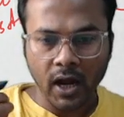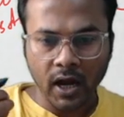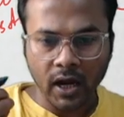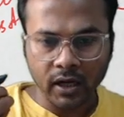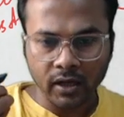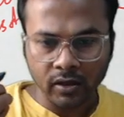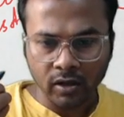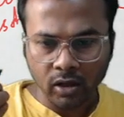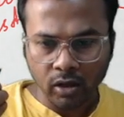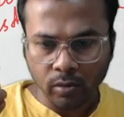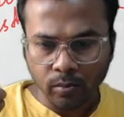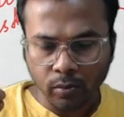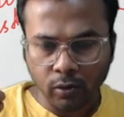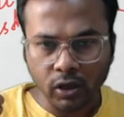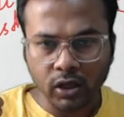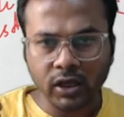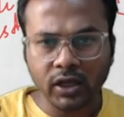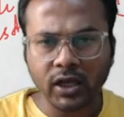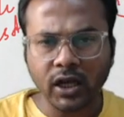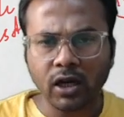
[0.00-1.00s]
আর
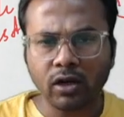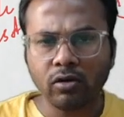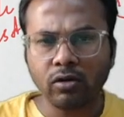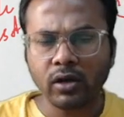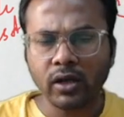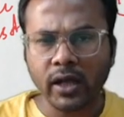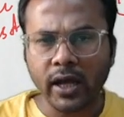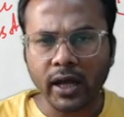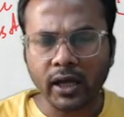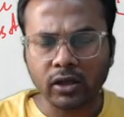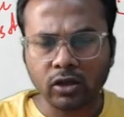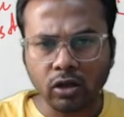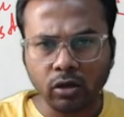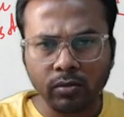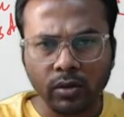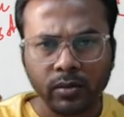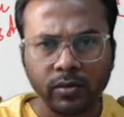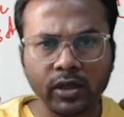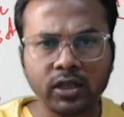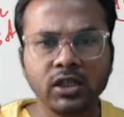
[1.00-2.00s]
পরীক্ষার হলে
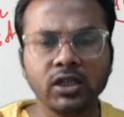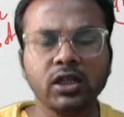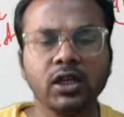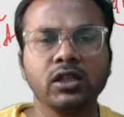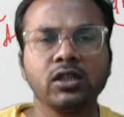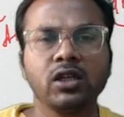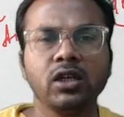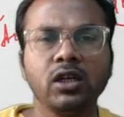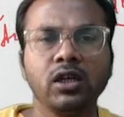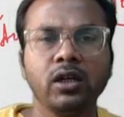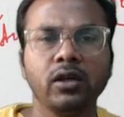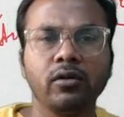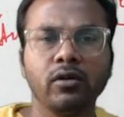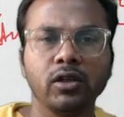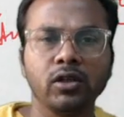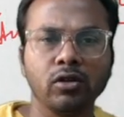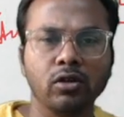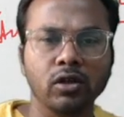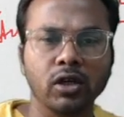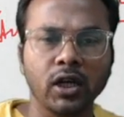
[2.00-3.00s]
একদমই বেশি টেনশন নেওয়ার
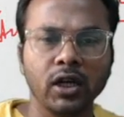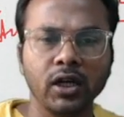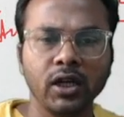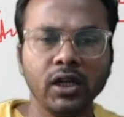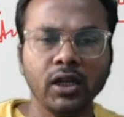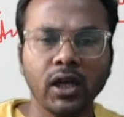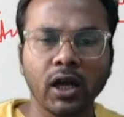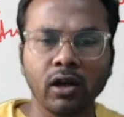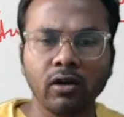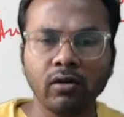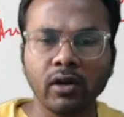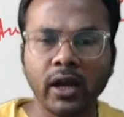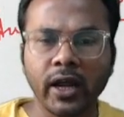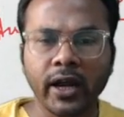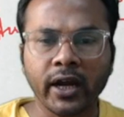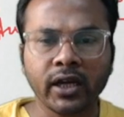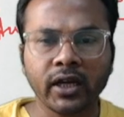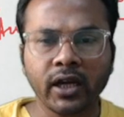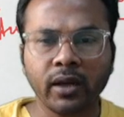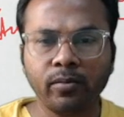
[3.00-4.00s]
দরকার নেই কারণ
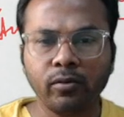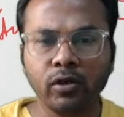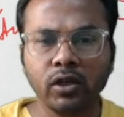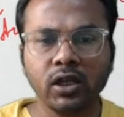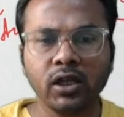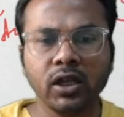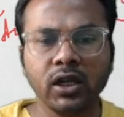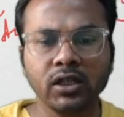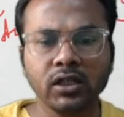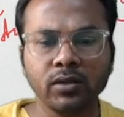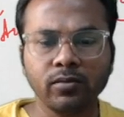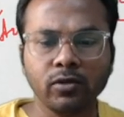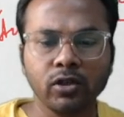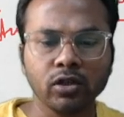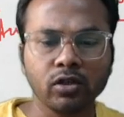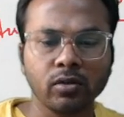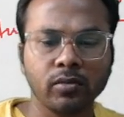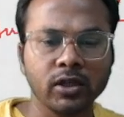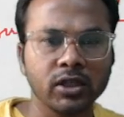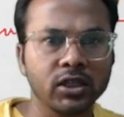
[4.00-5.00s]
একটা পরীক্ষা জীবনে
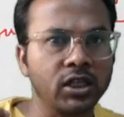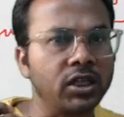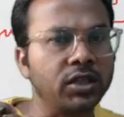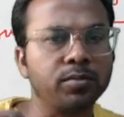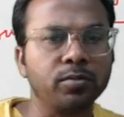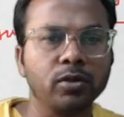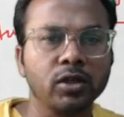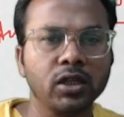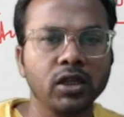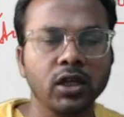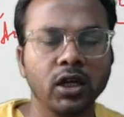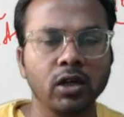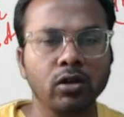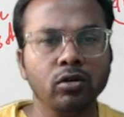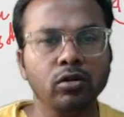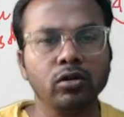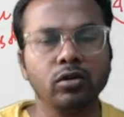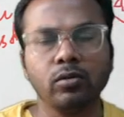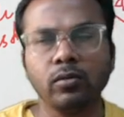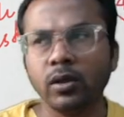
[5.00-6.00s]
তোমার শেষ পরীক্ষা
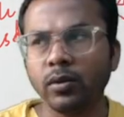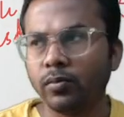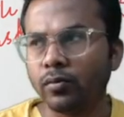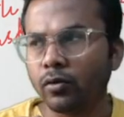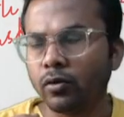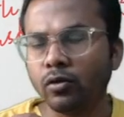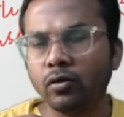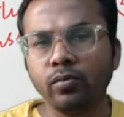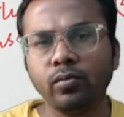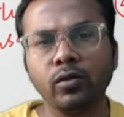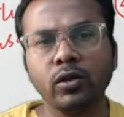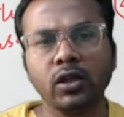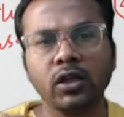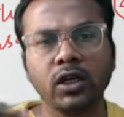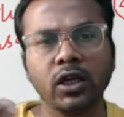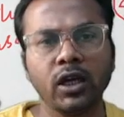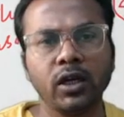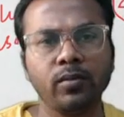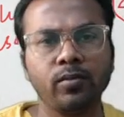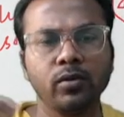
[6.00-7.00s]
নয় তোমার বহু
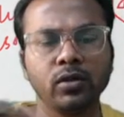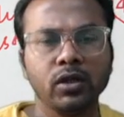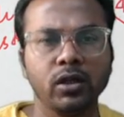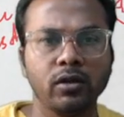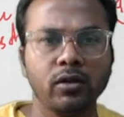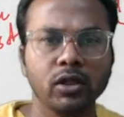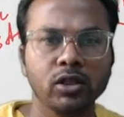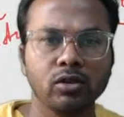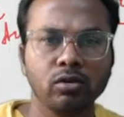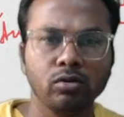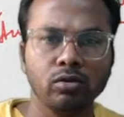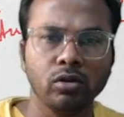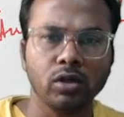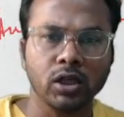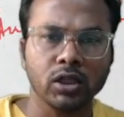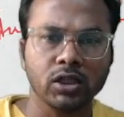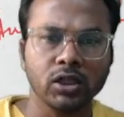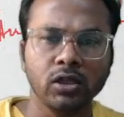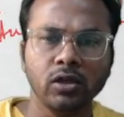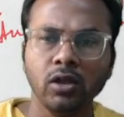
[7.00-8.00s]
পরীক্ষা এরপর দেওয়ার সুযোগ
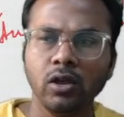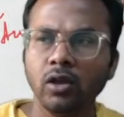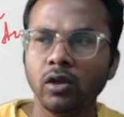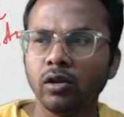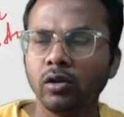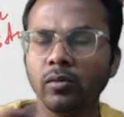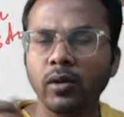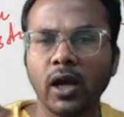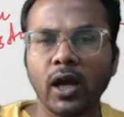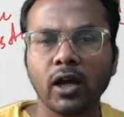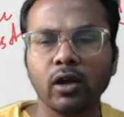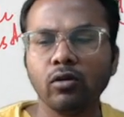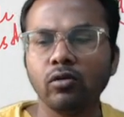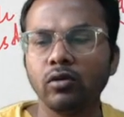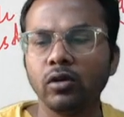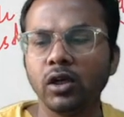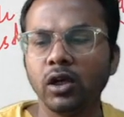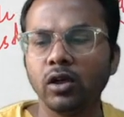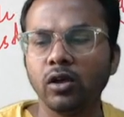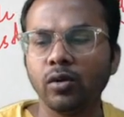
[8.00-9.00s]
আছে তুমি আরও
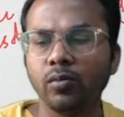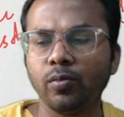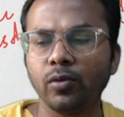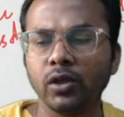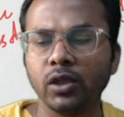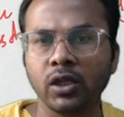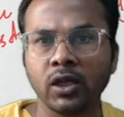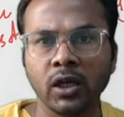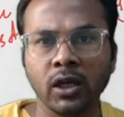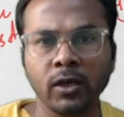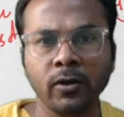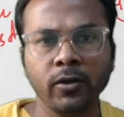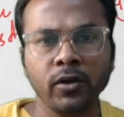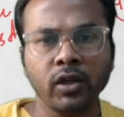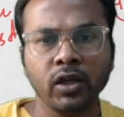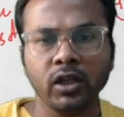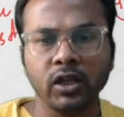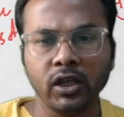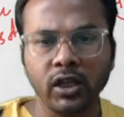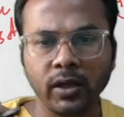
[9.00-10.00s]
অন্যান্য পরীক্ষা
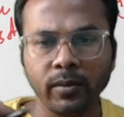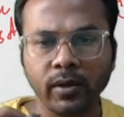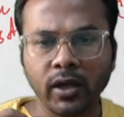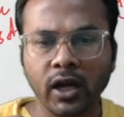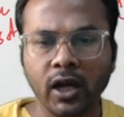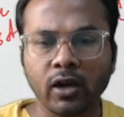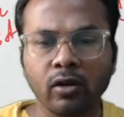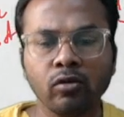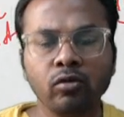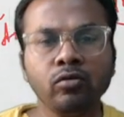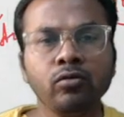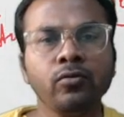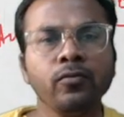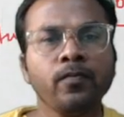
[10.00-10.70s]
দেবে আরও